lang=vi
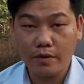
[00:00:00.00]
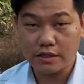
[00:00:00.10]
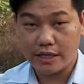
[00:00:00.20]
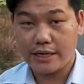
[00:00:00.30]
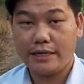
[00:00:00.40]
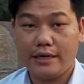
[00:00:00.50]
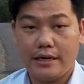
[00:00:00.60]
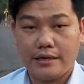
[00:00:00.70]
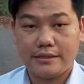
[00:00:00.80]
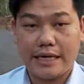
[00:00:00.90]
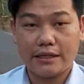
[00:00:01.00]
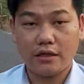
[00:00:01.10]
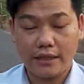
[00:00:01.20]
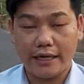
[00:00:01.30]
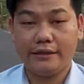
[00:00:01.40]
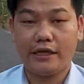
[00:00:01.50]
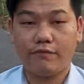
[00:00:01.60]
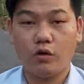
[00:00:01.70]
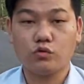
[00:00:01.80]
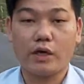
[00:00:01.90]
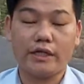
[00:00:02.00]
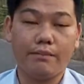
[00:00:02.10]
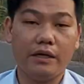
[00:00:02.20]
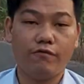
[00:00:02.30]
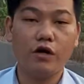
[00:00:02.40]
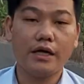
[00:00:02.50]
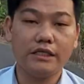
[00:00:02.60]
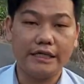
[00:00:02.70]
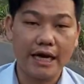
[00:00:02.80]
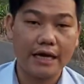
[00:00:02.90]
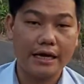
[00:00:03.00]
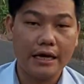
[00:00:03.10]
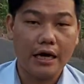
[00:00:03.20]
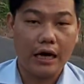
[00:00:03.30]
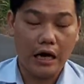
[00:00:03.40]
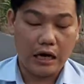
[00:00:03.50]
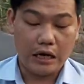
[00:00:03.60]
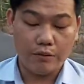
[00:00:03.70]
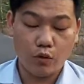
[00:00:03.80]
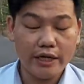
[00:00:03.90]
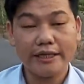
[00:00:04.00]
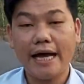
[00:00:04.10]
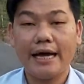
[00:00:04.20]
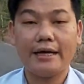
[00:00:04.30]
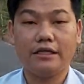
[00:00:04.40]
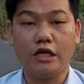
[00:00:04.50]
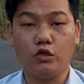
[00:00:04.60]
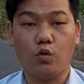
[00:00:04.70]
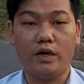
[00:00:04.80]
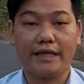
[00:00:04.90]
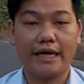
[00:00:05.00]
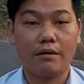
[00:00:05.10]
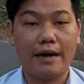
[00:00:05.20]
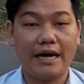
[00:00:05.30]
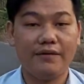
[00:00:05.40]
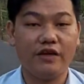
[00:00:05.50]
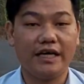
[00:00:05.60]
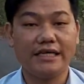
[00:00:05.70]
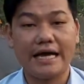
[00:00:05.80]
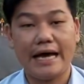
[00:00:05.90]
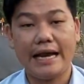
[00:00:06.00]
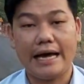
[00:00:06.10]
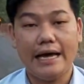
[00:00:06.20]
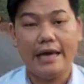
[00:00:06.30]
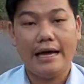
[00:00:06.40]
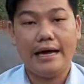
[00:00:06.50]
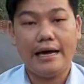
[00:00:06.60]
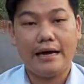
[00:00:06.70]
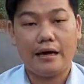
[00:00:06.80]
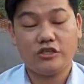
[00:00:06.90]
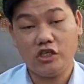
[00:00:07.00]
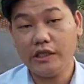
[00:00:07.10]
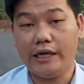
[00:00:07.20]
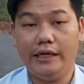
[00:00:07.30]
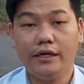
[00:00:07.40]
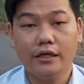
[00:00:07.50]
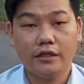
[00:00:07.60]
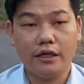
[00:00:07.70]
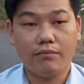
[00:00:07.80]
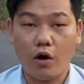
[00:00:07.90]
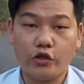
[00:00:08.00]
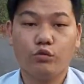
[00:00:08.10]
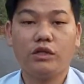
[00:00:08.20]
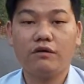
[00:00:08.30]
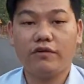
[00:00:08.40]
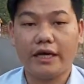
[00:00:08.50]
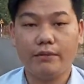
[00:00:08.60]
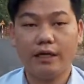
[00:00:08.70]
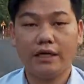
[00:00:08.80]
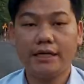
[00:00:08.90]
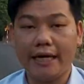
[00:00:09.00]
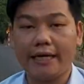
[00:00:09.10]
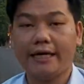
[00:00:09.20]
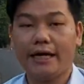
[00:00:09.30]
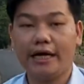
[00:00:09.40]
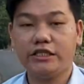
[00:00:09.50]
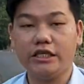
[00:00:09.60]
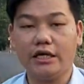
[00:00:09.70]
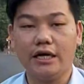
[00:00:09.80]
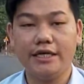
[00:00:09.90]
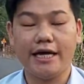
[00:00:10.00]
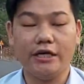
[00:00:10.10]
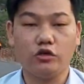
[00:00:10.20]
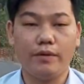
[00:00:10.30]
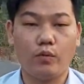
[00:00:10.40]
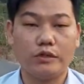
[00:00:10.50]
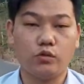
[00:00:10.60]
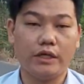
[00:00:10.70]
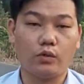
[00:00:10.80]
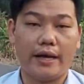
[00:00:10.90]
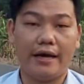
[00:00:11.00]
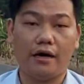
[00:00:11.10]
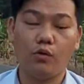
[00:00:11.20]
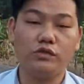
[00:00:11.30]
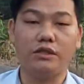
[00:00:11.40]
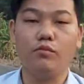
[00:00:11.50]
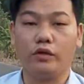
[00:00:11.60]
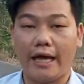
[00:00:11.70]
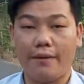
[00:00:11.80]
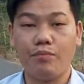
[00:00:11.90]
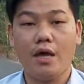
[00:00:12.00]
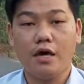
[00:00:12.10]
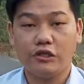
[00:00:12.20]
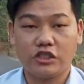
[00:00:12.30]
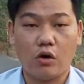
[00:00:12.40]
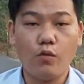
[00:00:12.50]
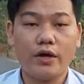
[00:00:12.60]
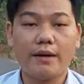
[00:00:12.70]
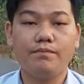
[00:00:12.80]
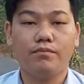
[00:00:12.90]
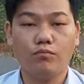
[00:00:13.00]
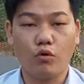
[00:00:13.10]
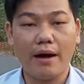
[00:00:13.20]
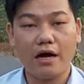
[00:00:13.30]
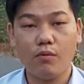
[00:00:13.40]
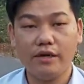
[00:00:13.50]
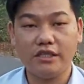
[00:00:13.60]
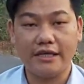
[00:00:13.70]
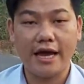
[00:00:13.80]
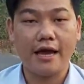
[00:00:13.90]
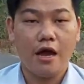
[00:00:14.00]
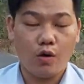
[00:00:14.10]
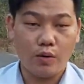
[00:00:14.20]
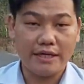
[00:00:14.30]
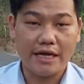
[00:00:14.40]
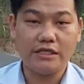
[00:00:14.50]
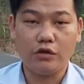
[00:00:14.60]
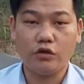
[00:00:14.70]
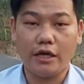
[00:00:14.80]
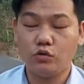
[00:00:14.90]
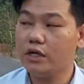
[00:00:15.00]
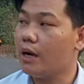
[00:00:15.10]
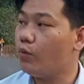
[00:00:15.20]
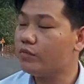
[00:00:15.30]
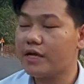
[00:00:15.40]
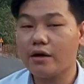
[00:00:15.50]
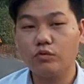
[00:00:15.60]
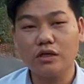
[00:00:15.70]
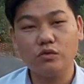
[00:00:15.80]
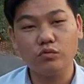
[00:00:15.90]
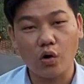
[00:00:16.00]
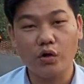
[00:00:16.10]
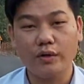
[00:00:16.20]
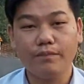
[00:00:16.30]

Bưng C, xã Tân Thành, thành phố Đồng Xoài, tỉnh Bình Phước anh chị nhé. 4 hecta thì chủ người ta đang bán là với cái giá là 9 tỷ. Thì mọi thông tin về cái miếng đất này anh chị liên hệ cho mình qua số điện thoại là 0918 645 130 anh chị nhé. Ngoài ra anh chị có thể truy cập website của chúng tôi